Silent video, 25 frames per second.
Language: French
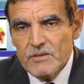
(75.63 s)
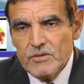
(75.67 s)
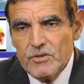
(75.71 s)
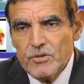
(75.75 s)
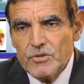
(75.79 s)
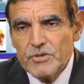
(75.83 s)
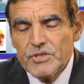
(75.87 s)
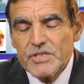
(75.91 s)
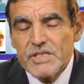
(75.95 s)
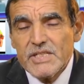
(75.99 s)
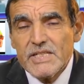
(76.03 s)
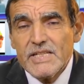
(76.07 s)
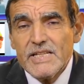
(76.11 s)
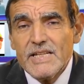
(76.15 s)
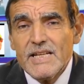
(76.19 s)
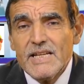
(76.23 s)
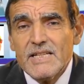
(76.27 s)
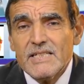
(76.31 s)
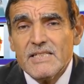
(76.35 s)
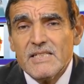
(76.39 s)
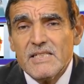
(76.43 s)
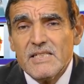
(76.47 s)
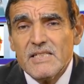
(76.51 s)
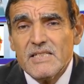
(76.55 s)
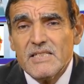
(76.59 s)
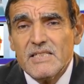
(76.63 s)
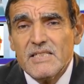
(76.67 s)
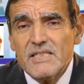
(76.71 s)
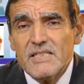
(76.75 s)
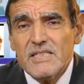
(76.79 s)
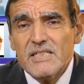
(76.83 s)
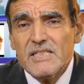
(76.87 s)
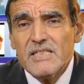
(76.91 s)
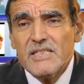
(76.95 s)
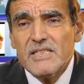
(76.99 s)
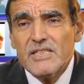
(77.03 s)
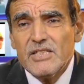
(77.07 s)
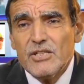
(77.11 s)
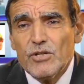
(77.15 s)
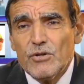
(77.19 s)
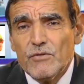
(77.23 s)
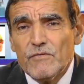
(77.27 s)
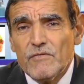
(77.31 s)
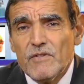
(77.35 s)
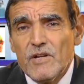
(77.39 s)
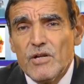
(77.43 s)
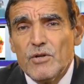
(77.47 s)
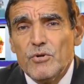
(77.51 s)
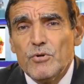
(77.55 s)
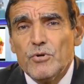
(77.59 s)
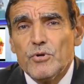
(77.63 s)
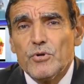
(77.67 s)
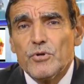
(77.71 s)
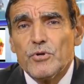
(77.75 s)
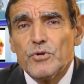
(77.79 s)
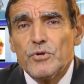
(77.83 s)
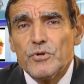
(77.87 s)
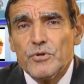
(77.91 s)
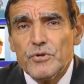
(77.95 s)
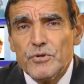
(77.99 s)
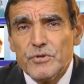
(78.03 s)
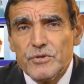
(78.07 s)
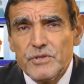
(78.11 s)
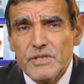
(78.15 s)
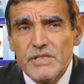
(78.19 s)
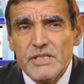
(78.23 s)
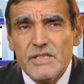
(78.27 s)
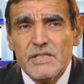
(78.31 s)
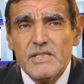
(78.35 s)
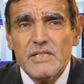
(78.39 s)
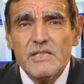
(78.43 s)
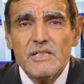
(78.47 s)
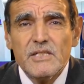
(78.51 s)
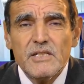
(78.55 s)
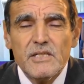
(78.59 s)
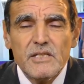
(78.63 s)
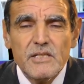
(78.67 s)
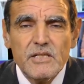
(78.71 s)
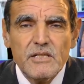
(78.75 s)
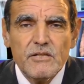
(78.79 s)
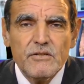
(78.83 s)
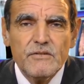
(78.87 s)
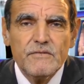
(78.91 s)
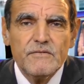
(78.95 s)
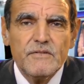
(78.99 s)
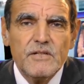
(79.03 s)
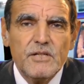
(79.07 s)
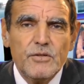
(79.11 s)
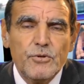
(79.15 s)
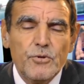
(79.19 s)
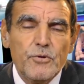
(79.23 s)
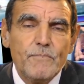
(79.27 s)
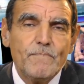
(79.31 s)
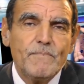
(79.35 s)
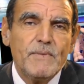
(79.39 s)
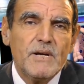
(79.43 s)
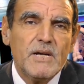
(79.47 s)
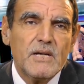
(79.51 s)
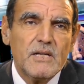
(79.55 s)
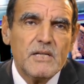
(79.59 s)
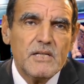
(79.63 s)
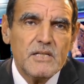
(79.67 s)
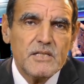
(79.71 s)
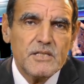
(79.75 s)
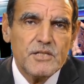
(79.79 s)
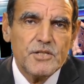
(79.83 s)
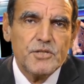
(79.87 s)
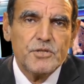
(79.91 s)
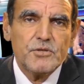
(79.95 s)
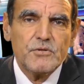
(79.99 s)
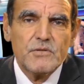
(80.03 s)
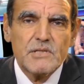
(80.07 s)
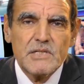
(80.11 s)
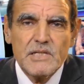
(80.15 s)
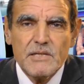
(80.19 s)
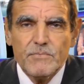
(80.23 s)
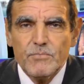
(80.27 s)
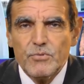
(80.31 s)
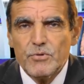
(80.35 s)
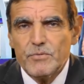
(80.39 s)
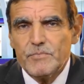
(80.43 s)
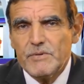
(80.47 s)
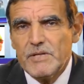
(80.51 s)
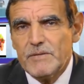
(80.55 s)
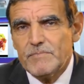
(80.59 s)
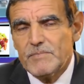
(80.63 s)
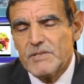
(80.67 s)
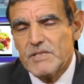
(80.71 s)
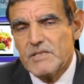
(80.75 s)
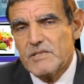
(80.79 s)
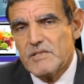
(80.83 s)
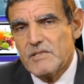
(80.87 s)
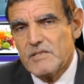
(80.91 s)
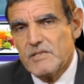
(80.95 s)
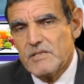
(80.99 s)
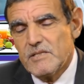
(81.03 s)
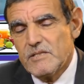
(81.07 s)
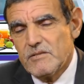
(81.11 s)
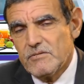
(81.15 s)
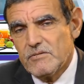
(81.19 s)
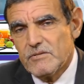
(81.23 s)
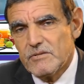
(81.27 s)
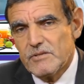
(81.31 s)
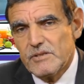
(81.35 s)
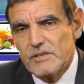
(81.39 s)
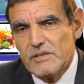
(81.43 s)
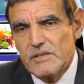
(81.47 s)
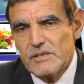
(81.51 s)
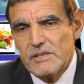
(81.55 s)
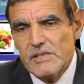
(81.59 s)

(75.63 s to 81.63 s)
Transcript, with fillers: Donc ce qui a été dit, on va le redire et on va reparler ces choses-là pour bien préciser donc,